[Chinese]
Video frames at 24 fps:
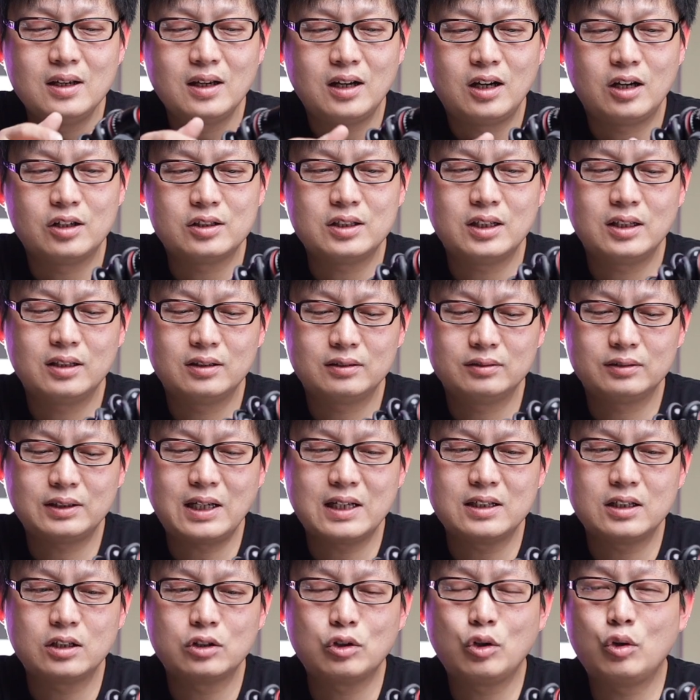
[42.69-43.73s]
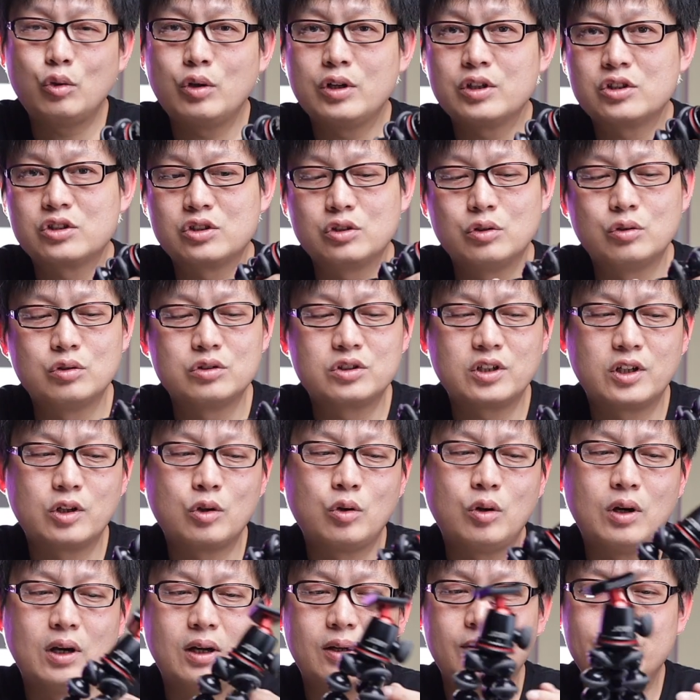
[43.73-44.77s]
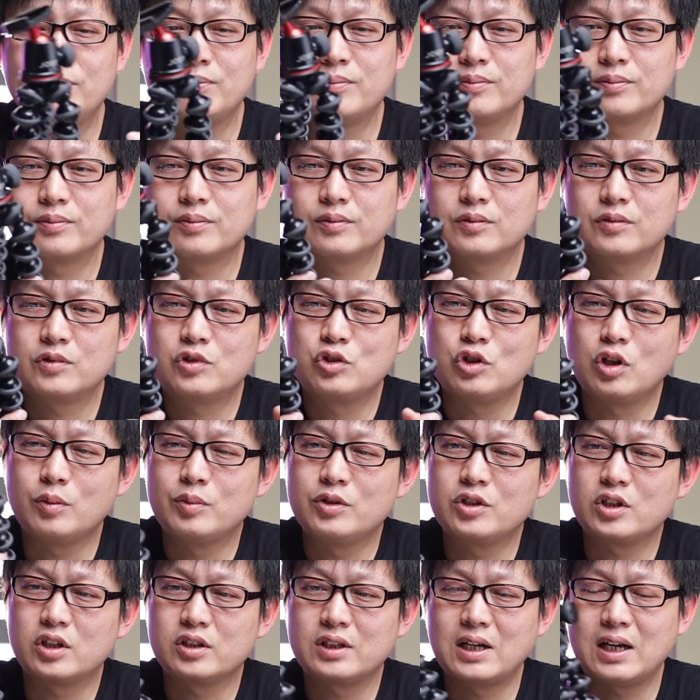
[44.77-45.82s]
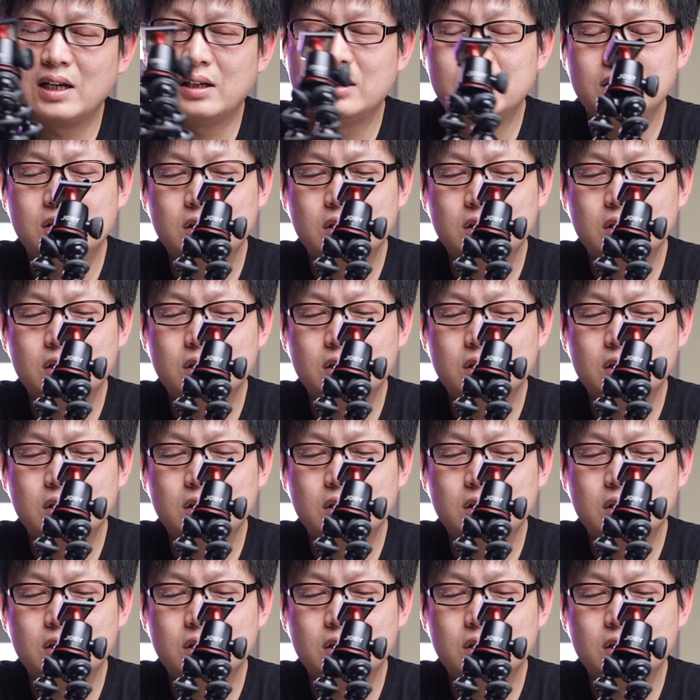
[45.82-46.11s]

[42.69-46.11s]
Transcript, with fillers: 好像大家都会使用这款 j o b 脚架。